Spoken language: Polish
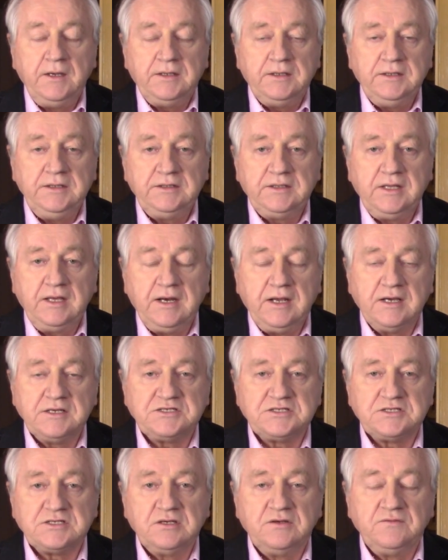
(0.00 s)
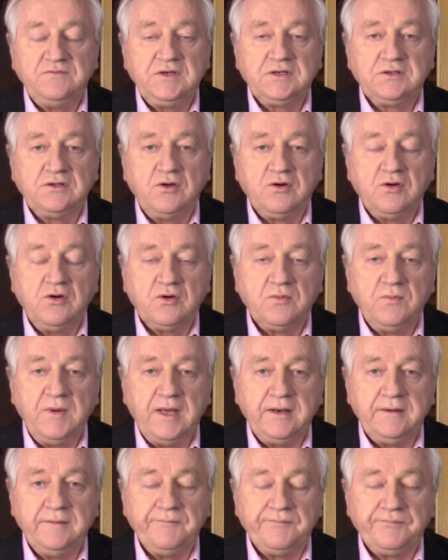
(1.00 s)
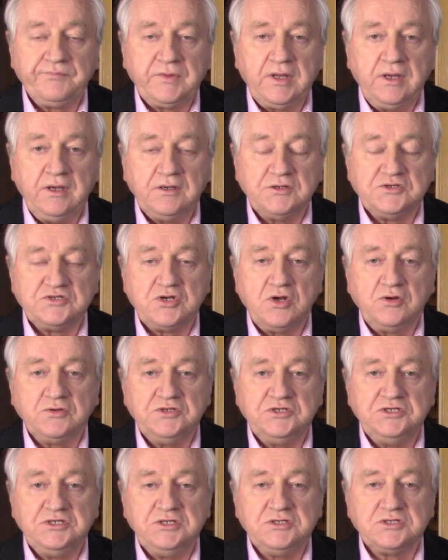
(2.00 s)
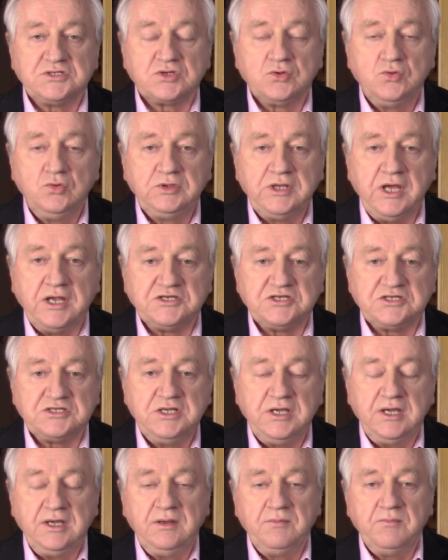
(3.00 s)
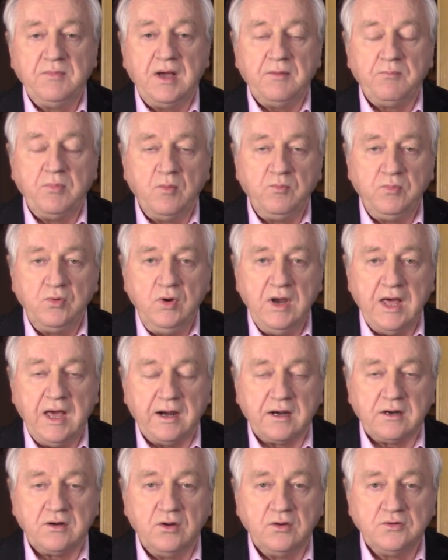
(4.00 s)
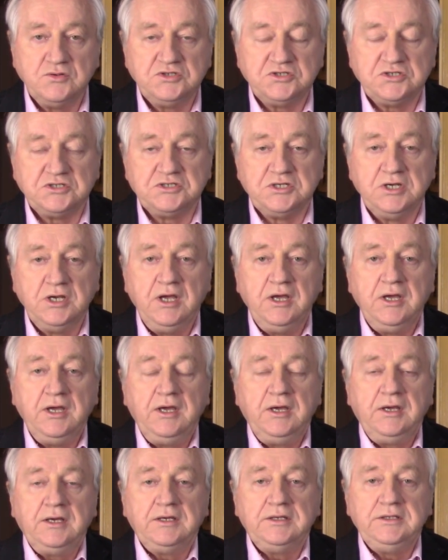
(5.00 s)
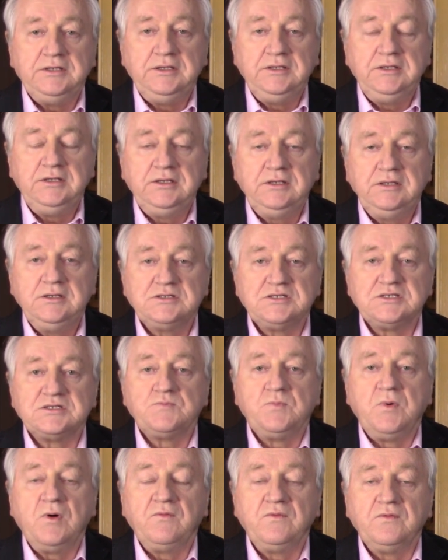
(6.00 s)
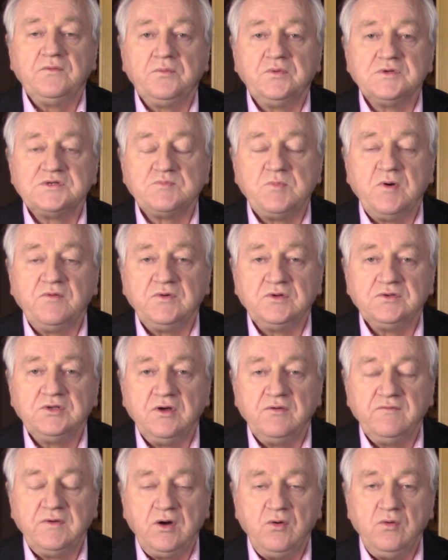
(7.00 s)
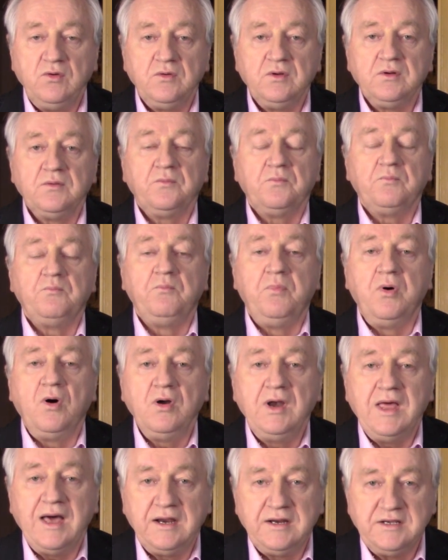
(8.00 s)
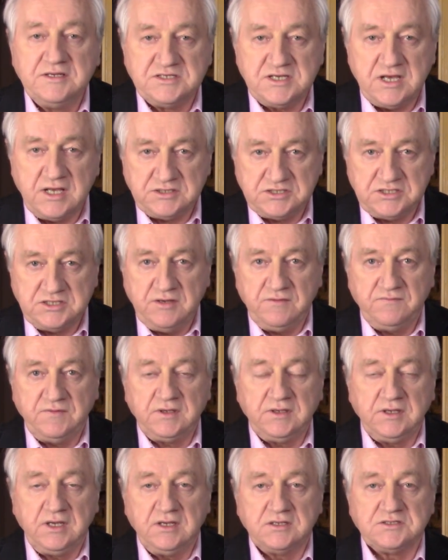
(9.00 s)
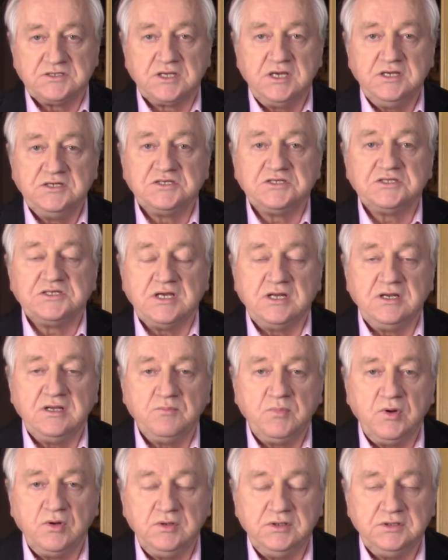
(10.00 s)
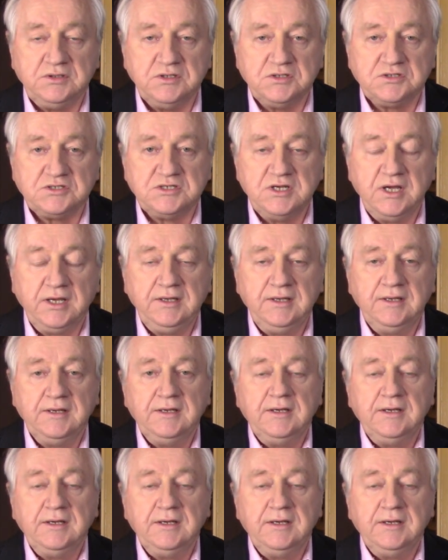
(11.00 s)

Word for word: I teraz Viktor Orban mm, rządzi skutecznie, ma popularność i spowodował polaryzację węgierskiej sceny politycznej,